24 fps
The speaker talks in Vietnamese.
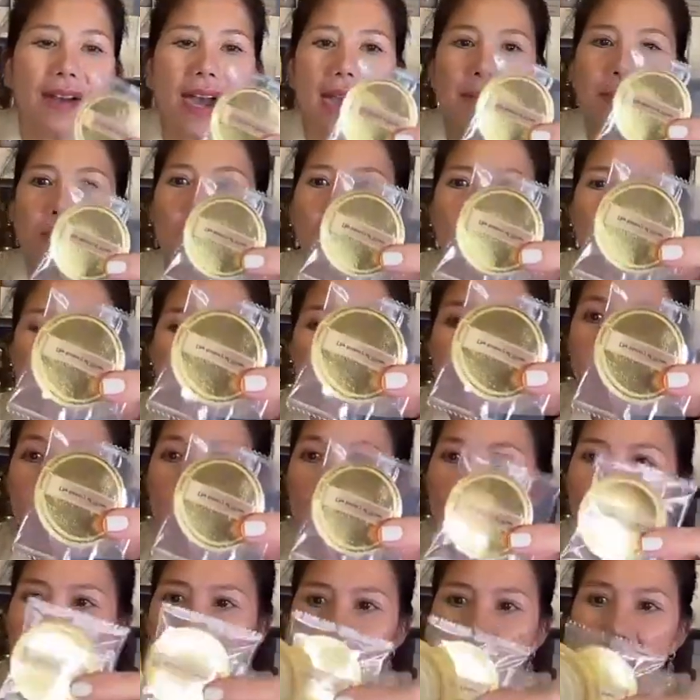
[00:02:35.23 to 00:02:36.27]
và một
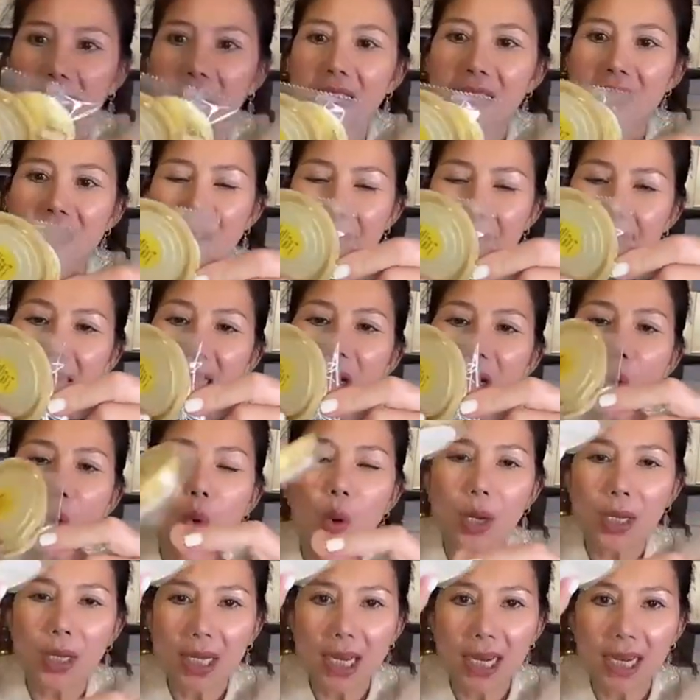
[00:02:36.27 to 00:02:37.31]
cái bông phấn cho
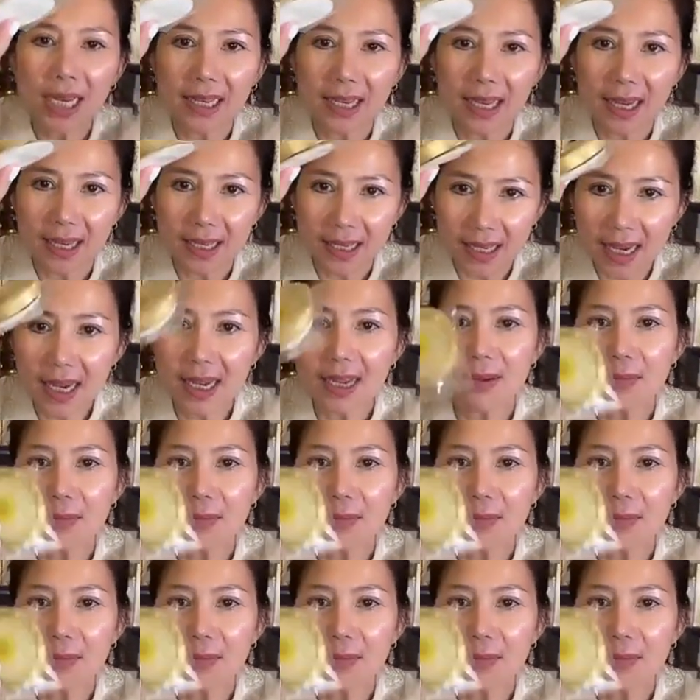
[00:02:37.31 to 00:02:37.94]
mình luôn nhé cả nhà